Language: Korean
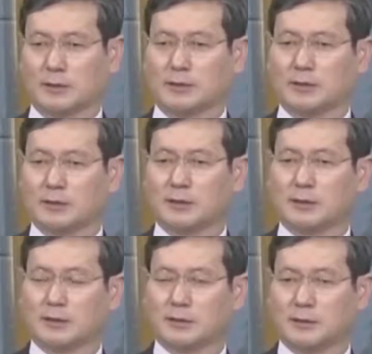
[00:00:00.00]

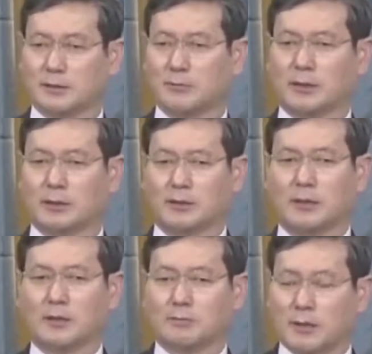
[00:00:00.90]
여기에는 열매를
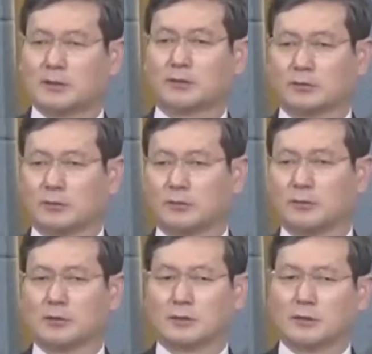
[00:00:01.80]
맺어도
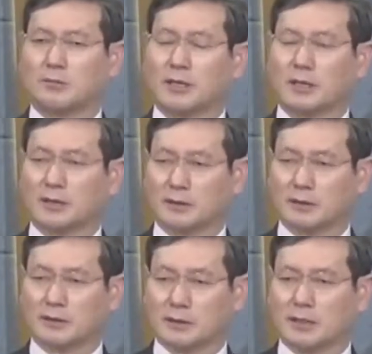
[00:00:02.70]
열매가 이게
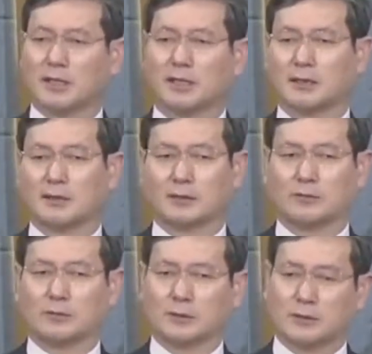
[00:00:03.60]
지탱이 안 되고
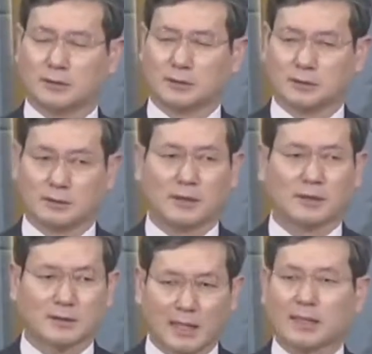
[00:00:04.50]
이거는
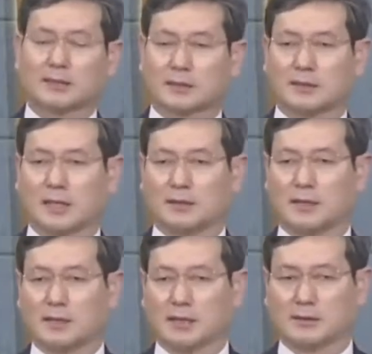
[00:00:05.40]
자라서는 안 될
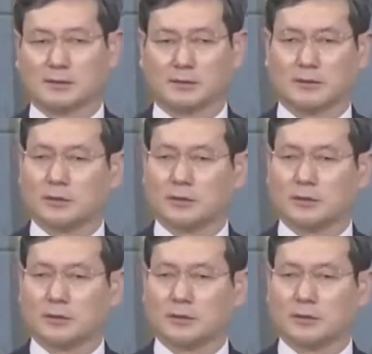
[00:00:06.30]
가지거든요.